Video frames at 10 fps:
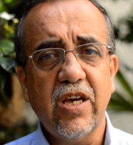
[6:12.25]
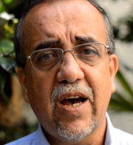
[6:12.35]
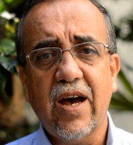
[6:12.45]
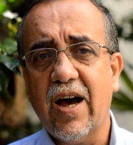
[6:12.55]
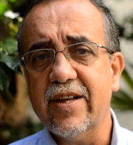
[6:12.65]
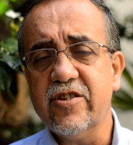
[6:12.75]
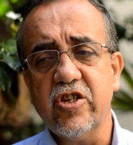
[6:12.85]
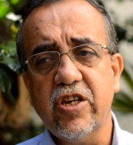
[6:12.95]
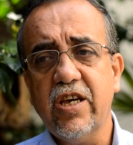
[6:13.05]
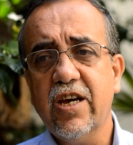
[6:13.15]
dia
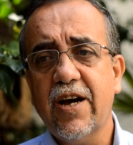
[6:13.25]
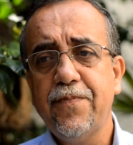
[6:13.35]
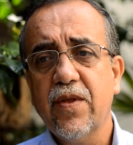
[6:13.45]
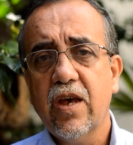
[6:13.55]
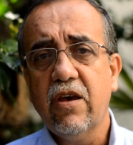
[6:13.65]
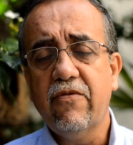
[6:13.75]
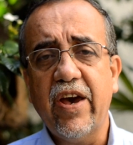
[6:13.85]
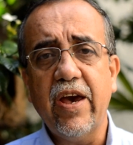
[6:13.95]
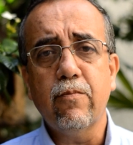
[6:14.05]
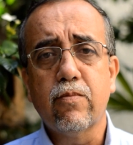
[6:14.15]
a dia
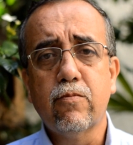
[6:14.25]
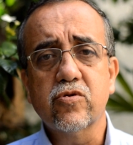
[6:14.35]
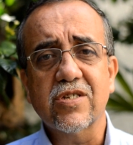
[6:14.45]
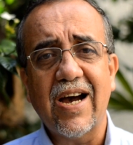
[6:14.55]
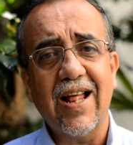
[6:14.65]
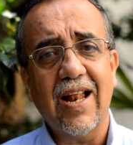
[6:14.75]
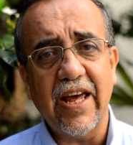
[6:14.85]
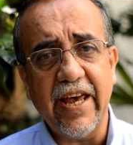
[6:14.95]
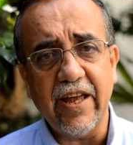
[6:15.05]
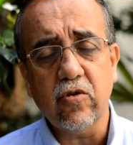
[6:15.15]
e vem
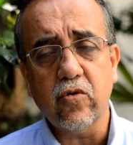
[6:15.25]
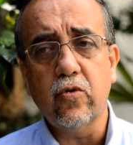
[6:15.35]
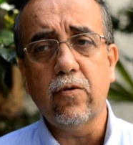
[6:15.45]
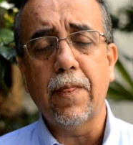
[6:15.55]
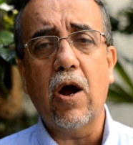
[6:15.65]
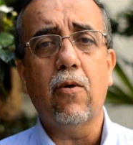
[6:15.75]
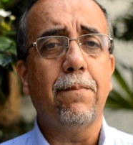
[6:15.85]
buscar alento,